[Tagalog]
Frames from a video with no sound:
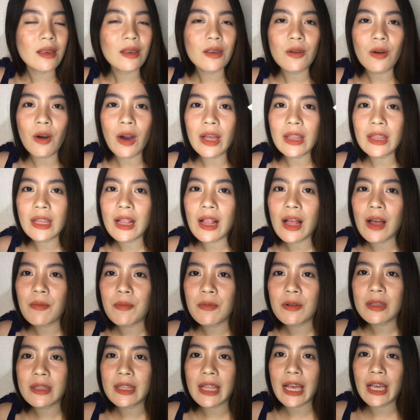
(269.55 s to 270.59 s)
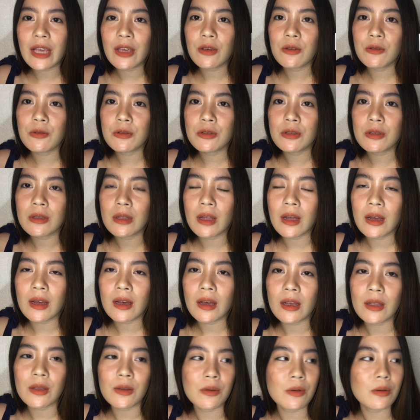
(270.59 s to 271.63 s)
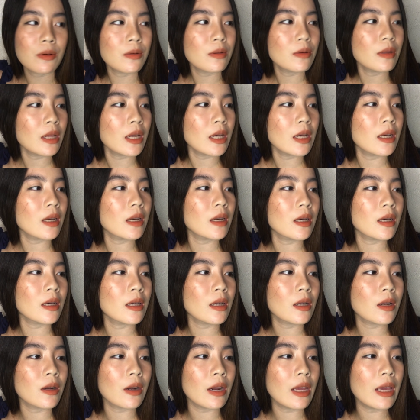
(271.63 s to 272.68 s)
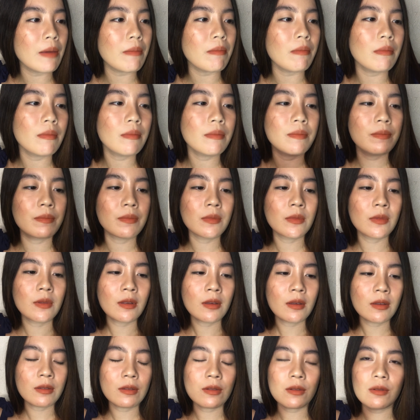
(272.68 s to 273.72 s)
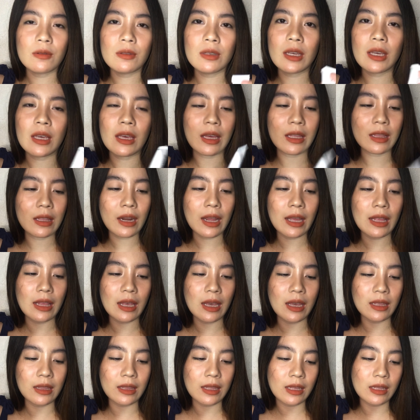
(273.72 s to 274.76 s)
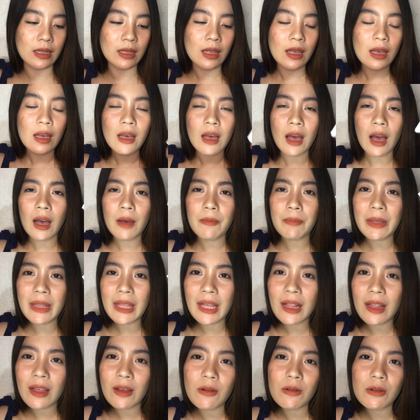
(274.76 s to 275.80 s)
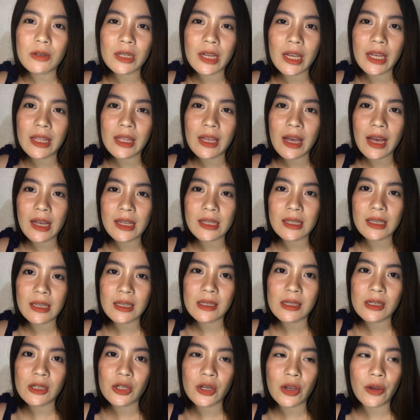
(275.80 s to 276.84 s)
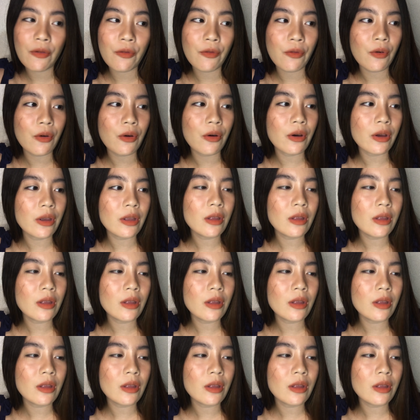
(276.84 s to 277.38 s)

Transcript: Yung kanilang multi-use na, ano, na cream. So, sige nga, try natin. Ang pinili kong shade, guys, is chiffon.